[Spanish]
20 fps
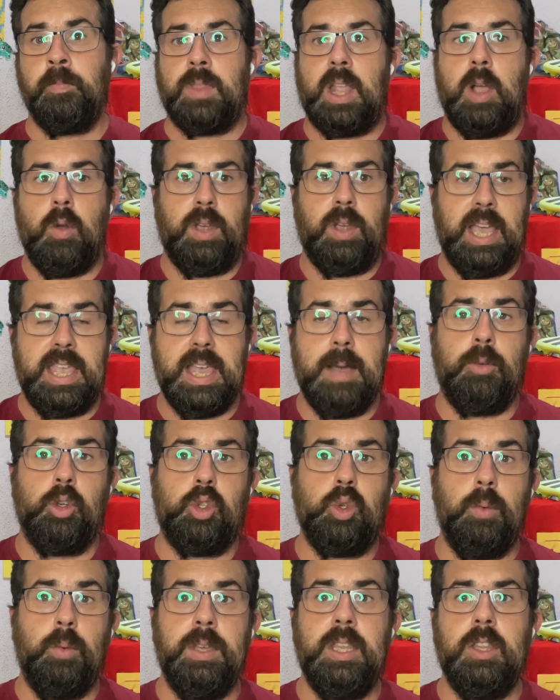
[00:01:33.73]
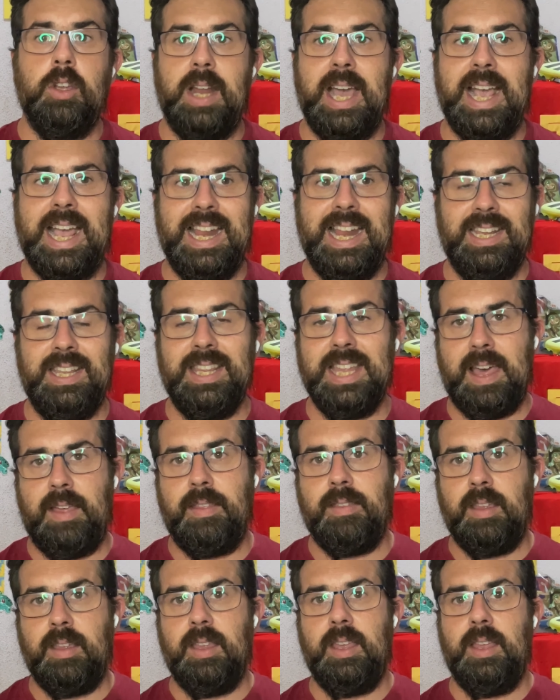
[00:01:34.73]
aunque hayamos subido la
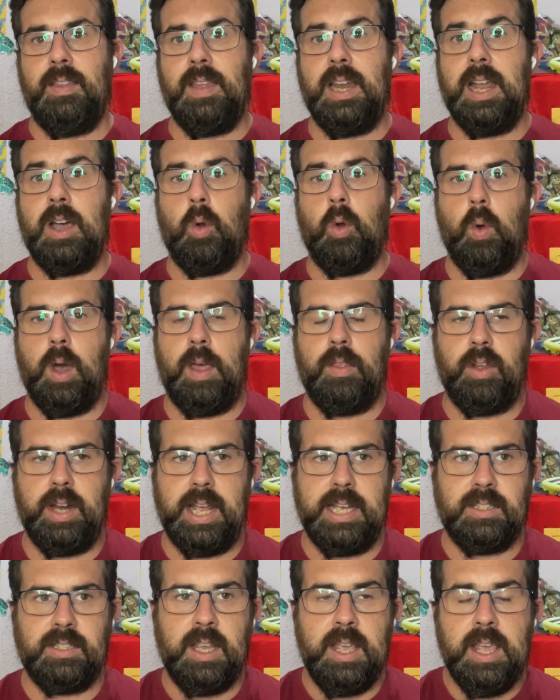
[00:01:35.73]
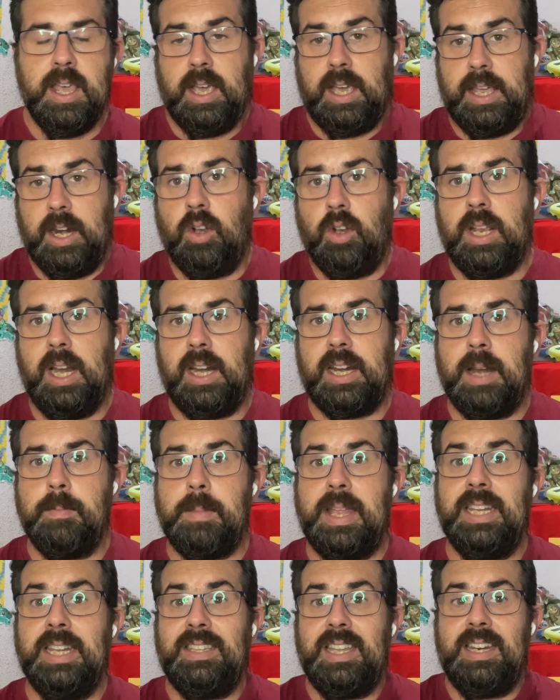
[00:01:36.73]
calidad eh, de las jugadoras, creo que el Real
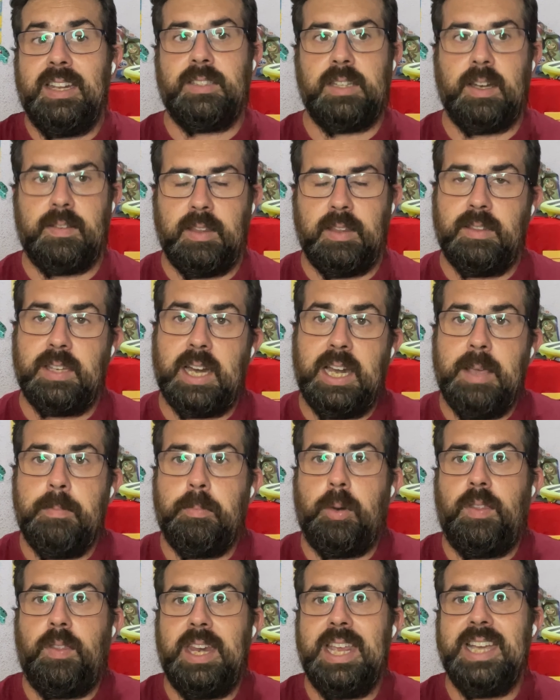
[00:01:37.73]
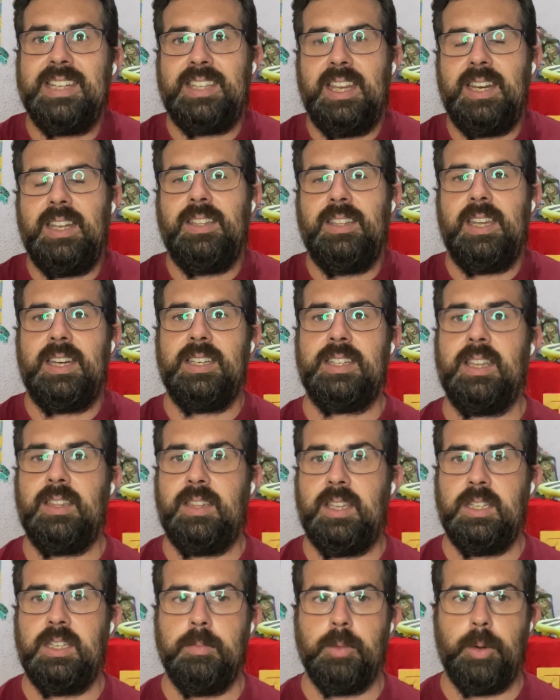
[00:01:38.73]
Madrid tiene tres centrales, podría ser
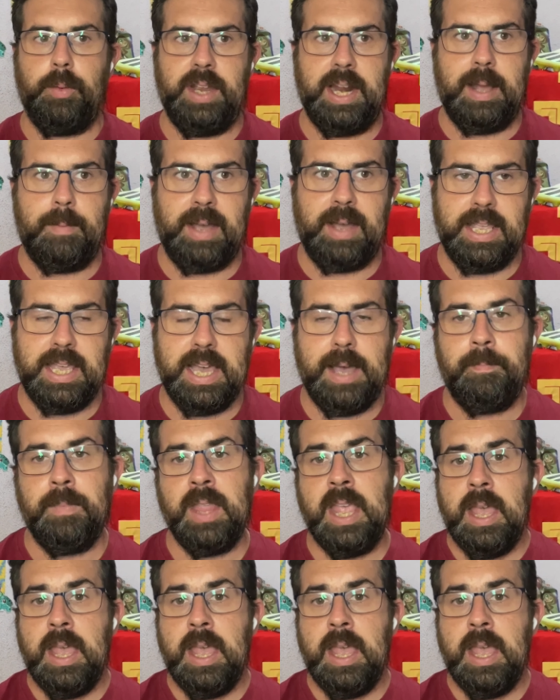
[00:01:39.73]
interesantísimo ver a Maya,